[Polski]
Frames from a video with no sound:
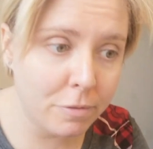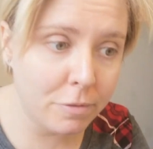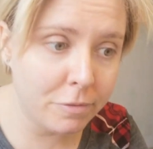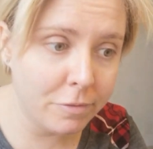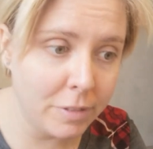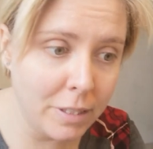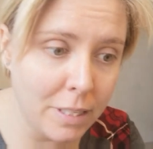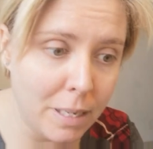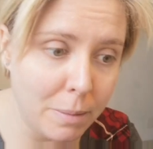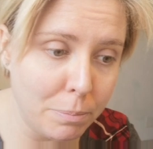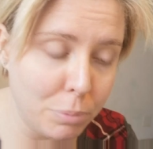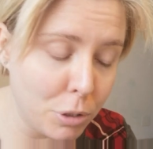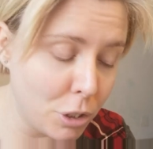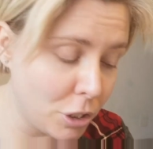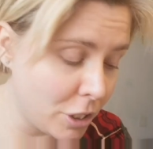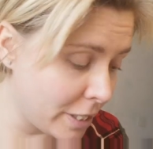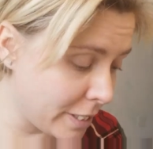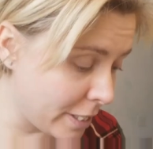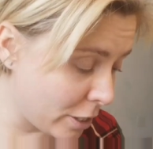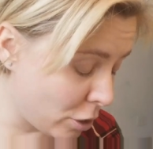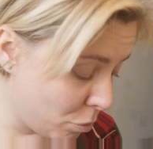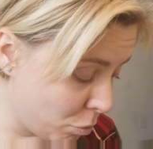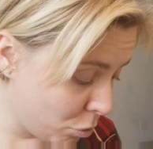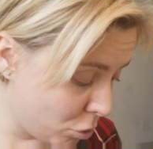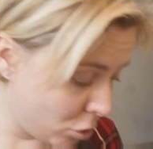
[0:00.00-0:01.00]
powinnam przeczytać
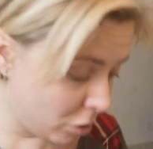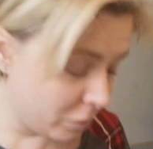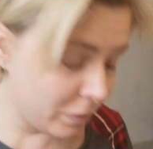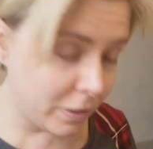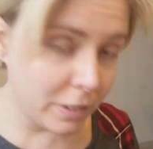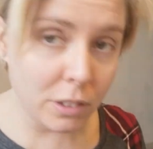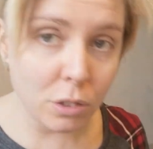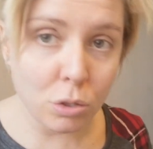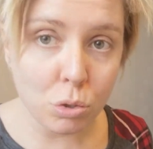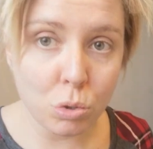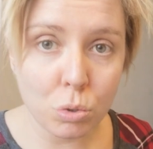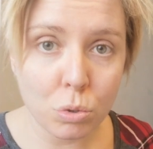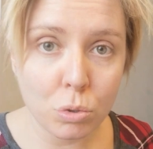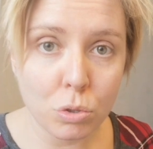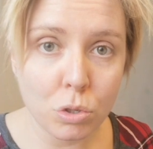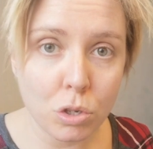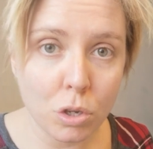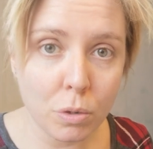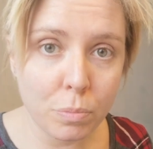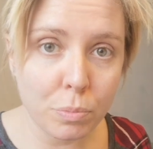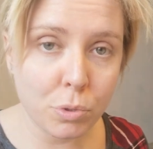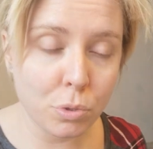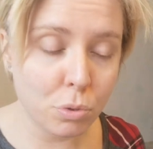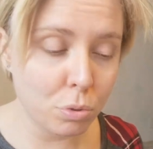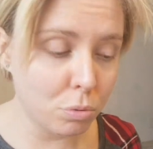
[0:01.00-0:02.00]
jakąkolwiek
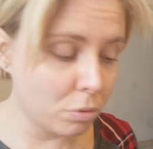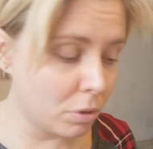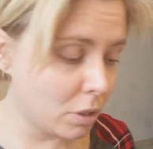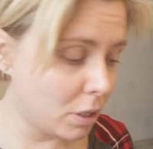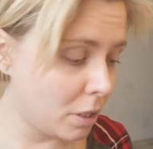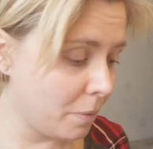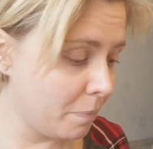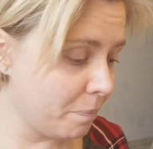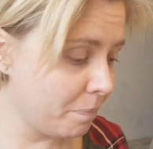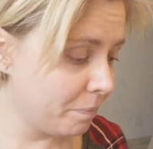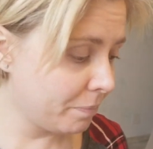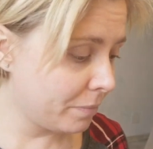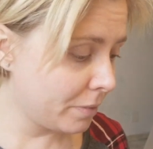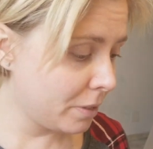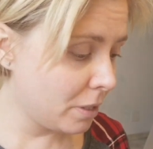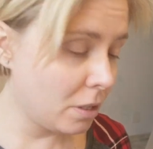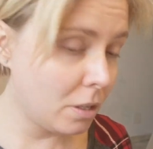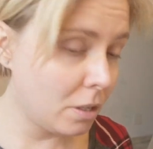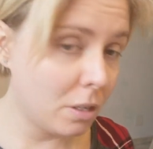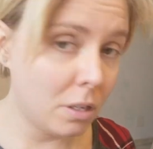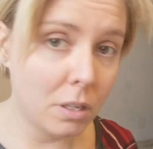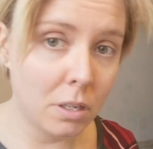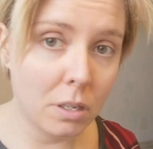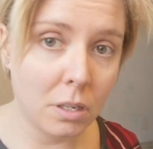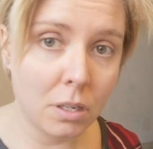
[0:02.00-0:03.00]
instrukcję obsługi,
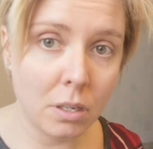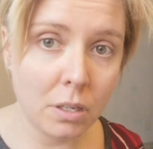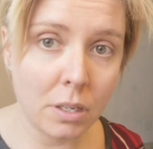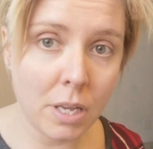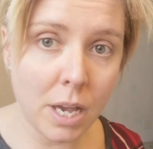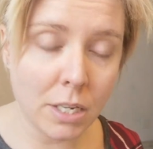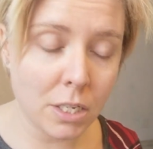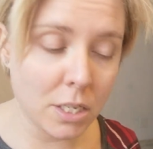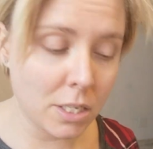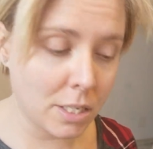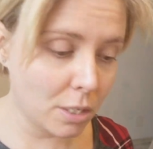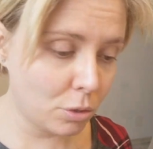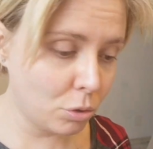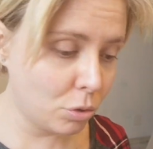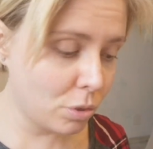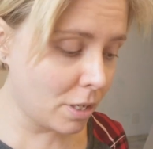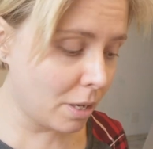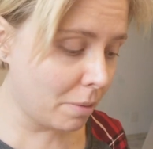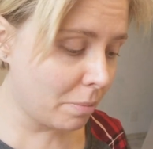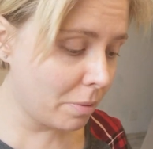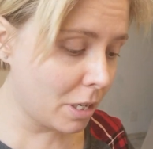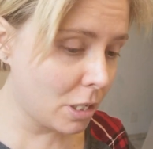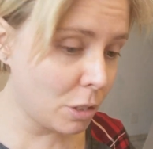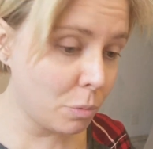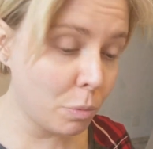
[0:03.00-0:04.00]
y, jak się za to
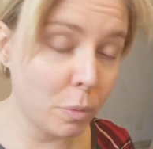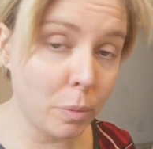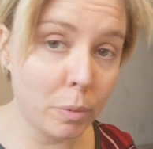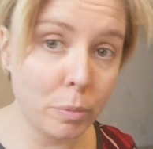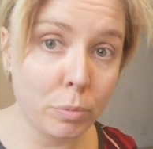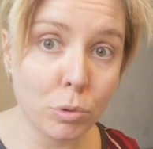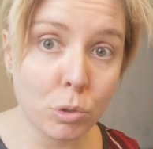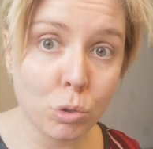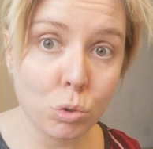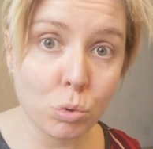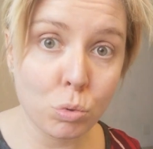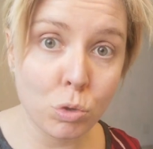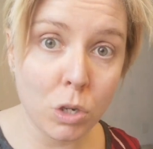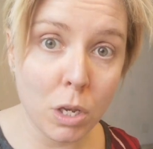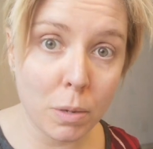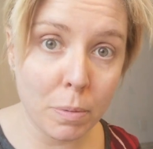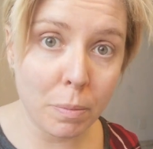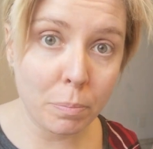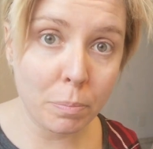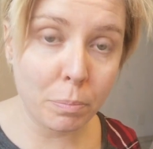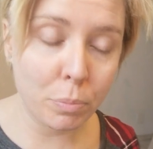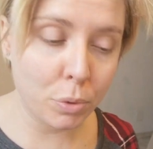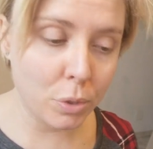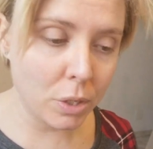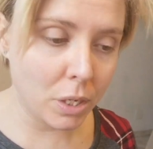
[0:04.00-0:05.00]
zabrać, bo po prostu nie
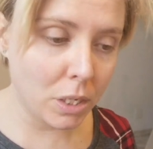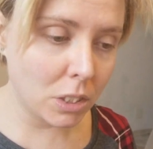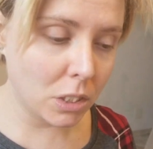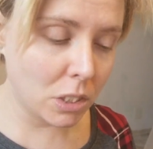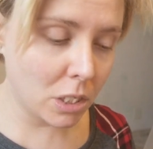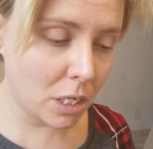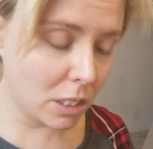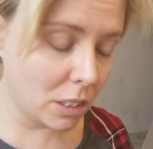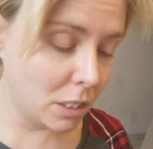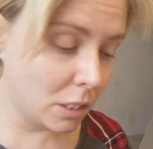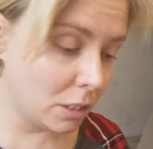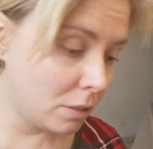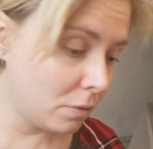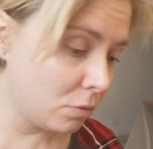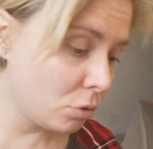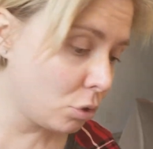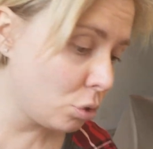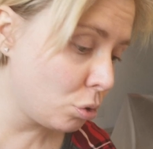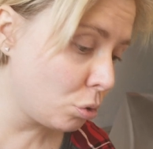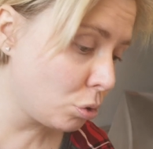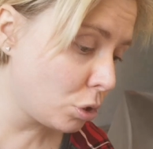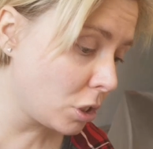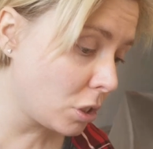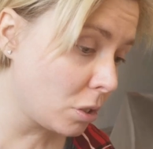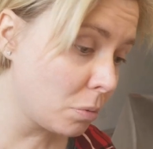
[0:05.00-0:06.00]
mam pojęcia. Nigdy w
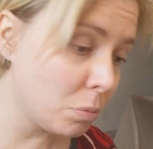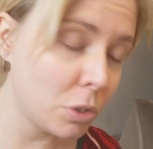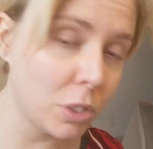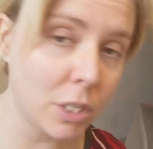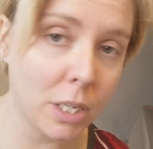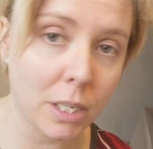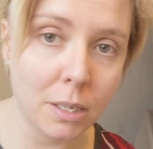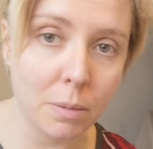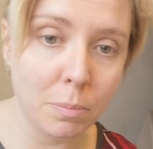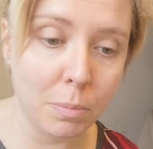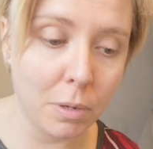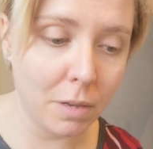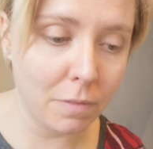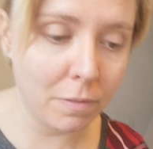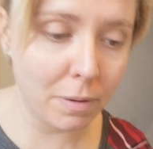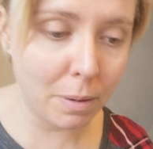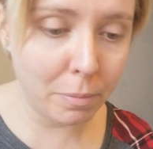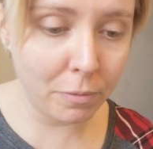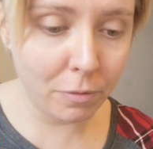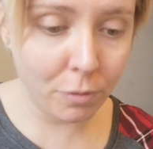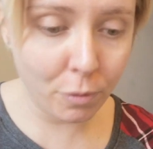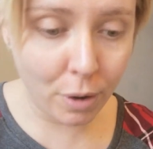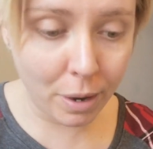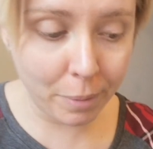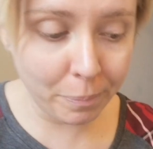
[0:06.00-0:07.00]
życiu się czymś takim nie
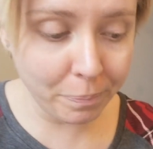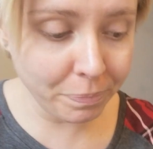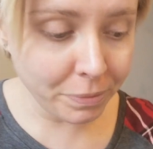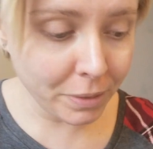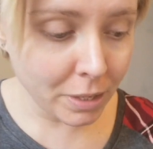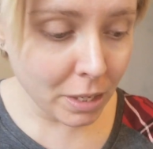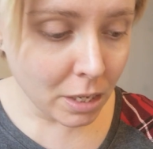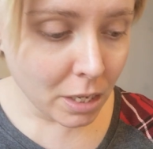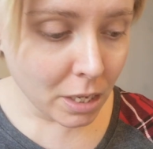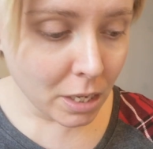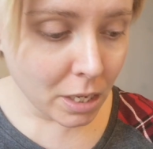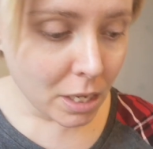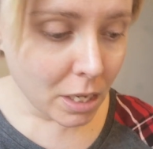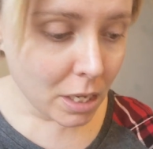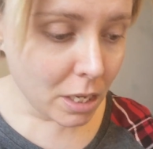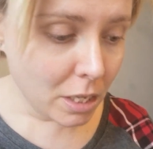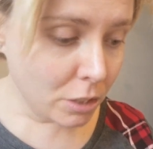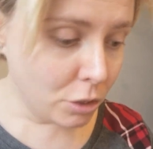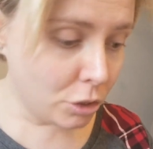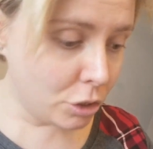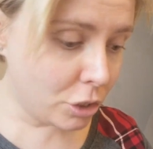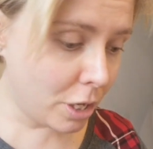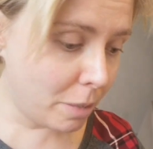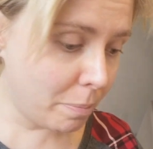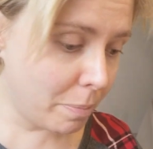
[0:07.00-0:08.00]
wabiłam.
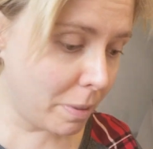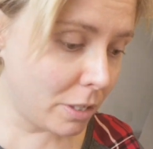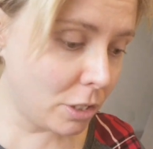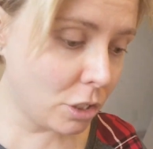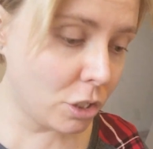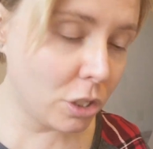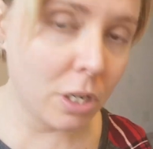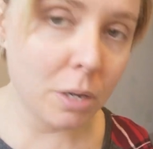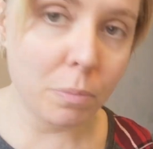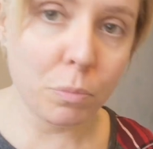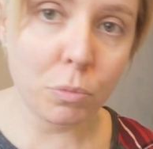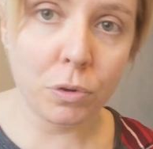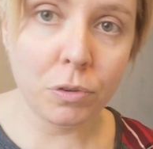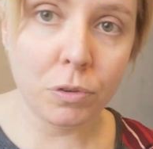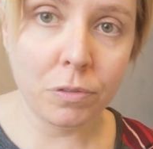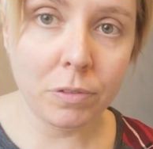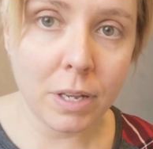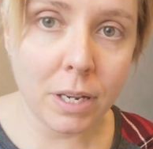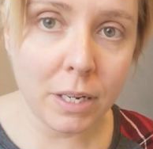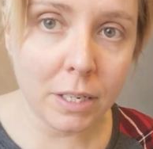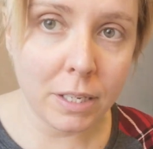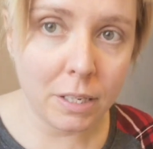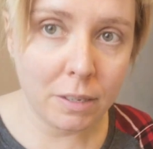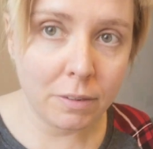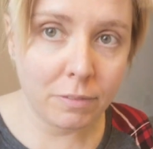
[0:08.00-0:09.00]
Dzisiaj będzie mój
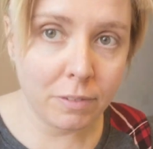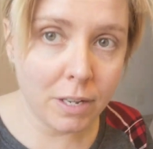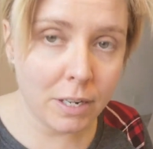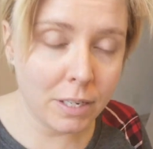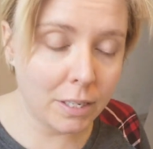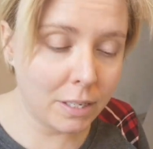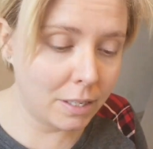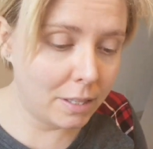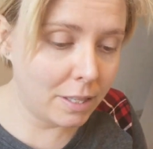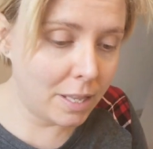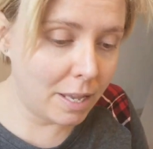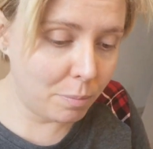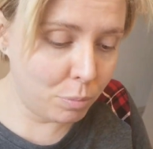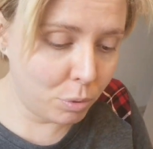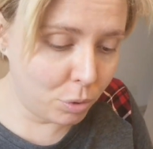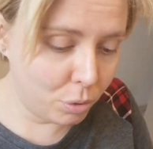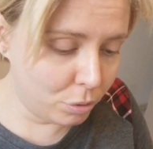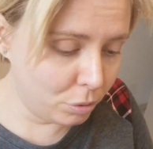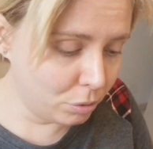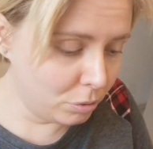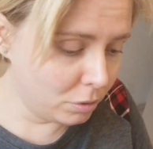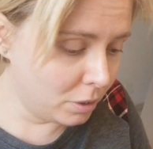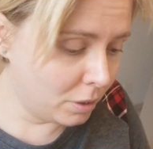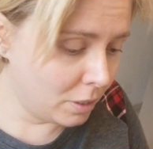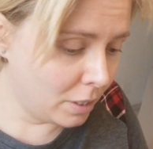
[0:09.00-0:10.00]
wielki, wielki
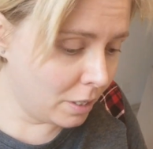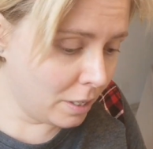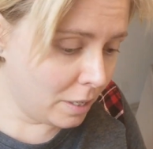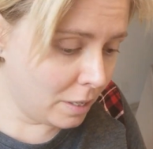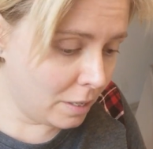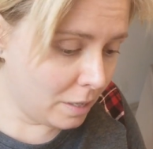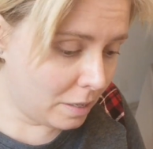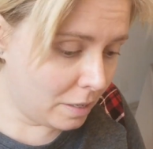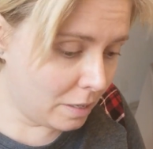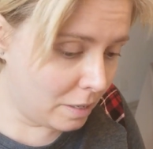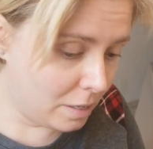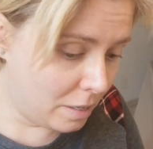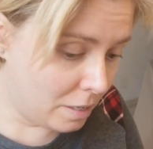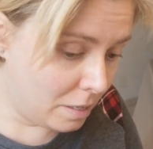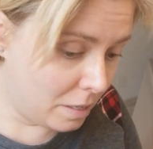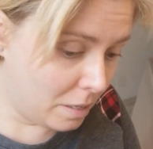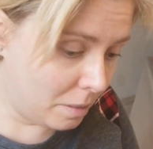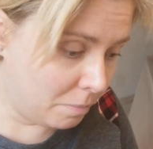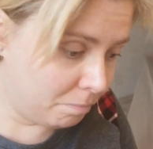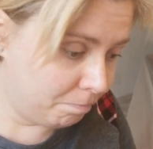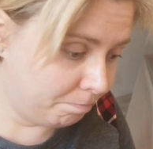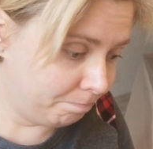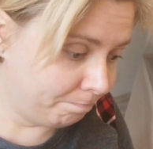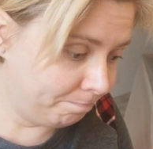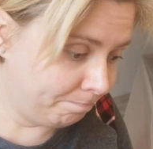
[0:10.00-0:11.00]
debiut. Y,
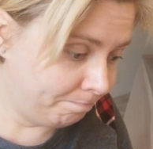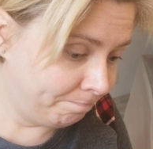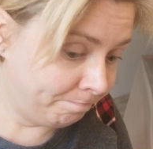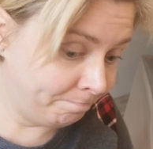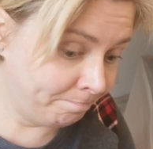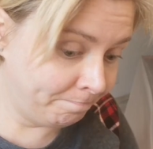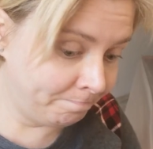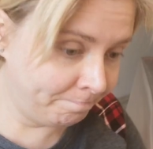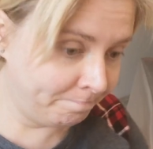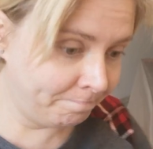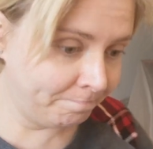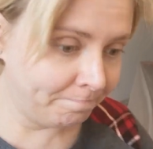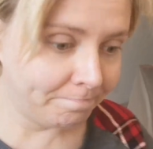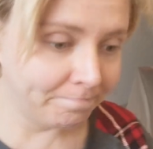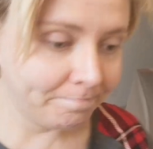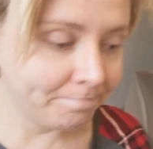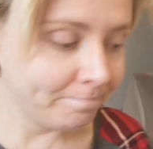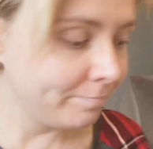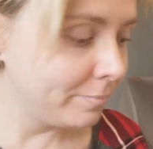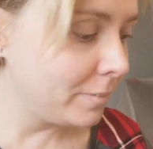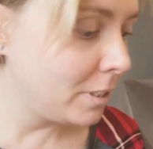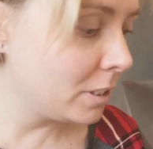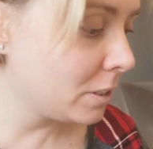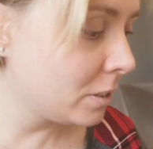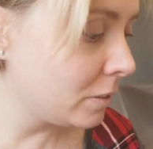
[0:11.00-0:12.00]
hmm,
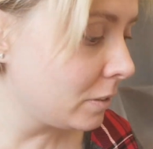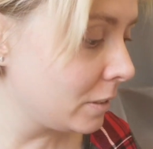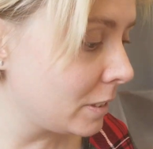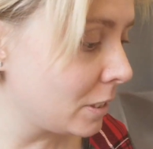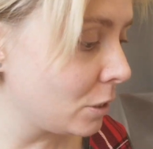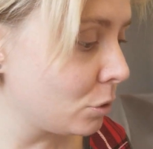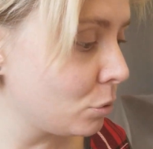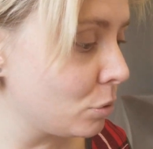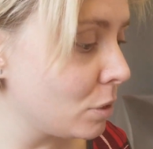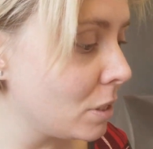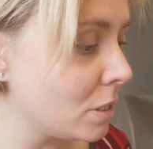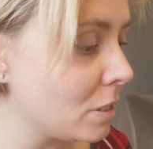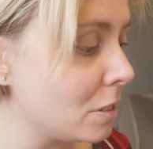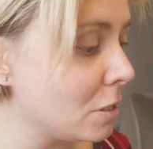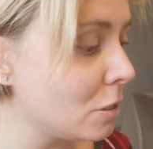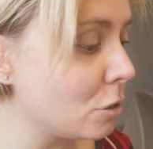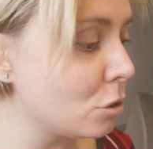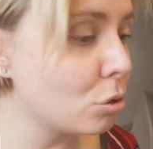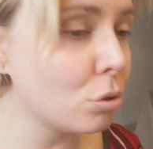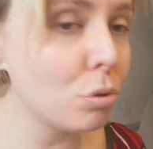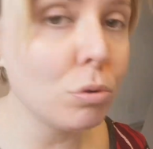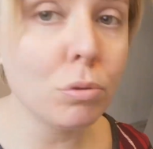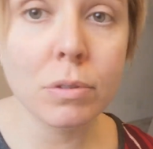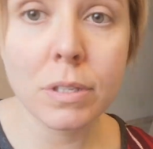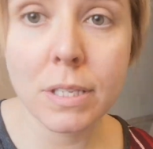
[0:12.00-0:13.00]
tylko gdzie tu jest
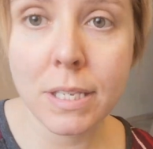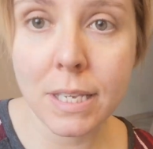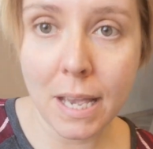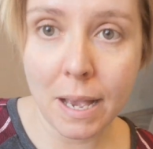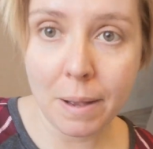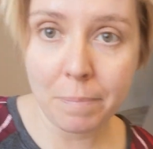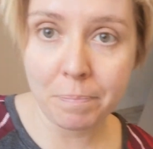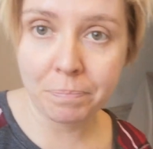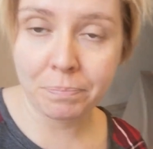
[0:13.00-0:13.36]
instrukcja?